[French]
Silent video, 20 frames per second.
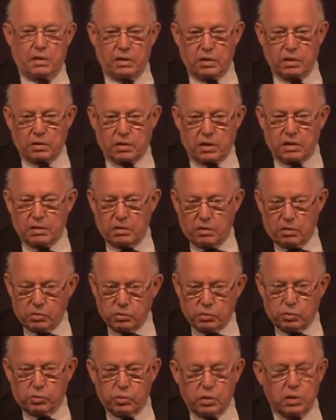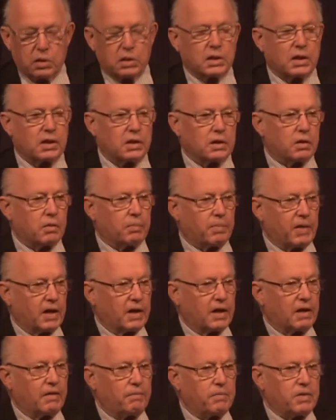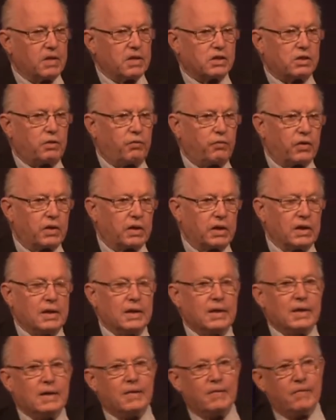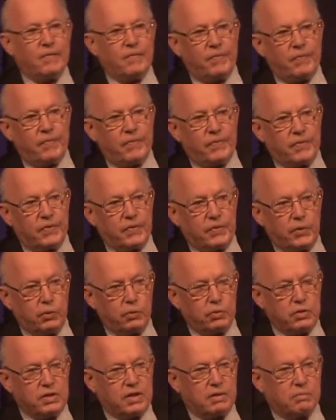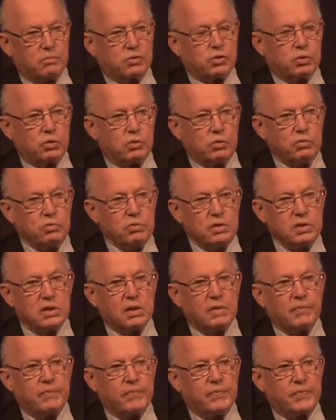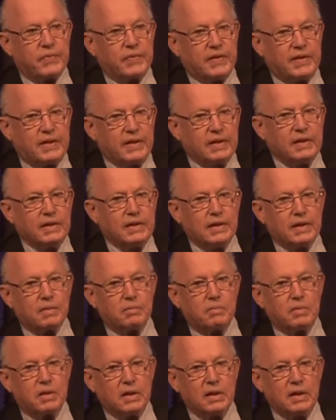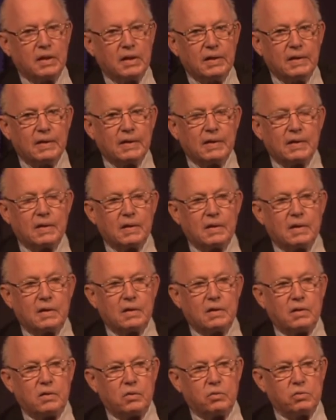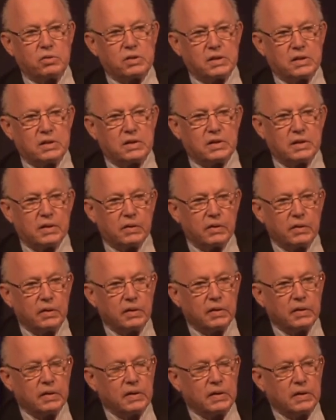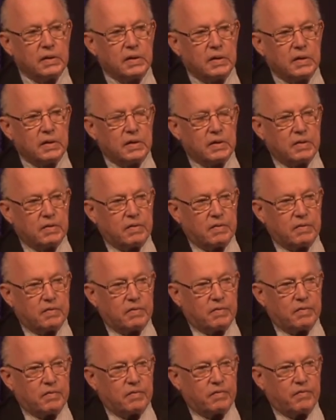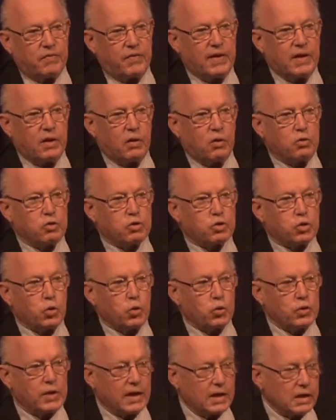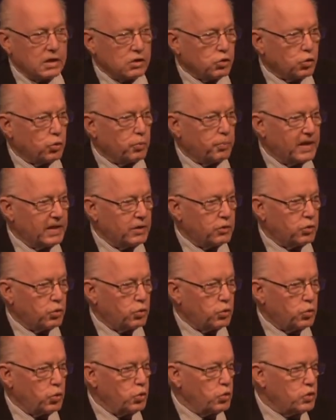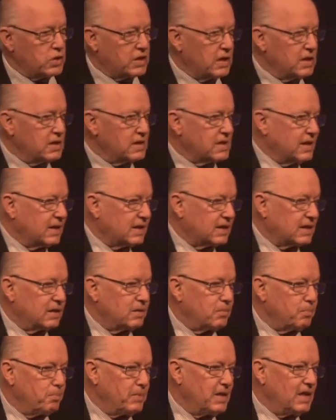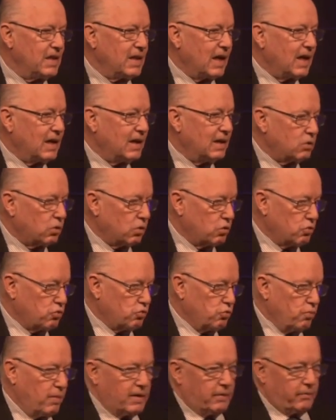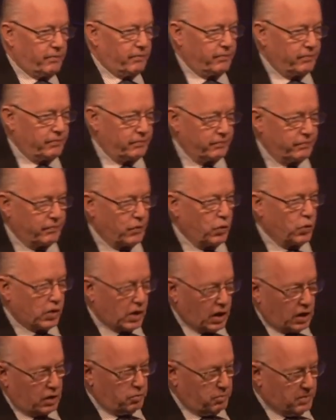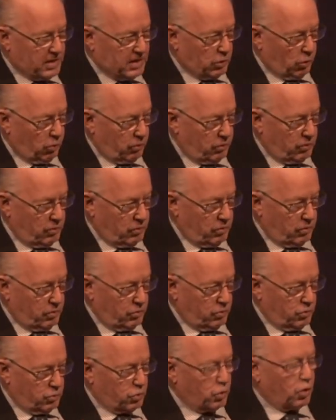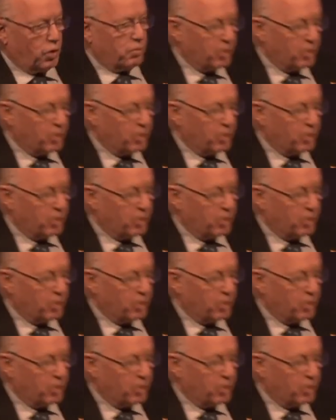il y, a, il y a toujours quelques paragraphes bien chiffrés. Deuxième chose, dernièrement, l'OCDE fait un sondage auprès de 250 000 êtres humains, un quart de million, sur le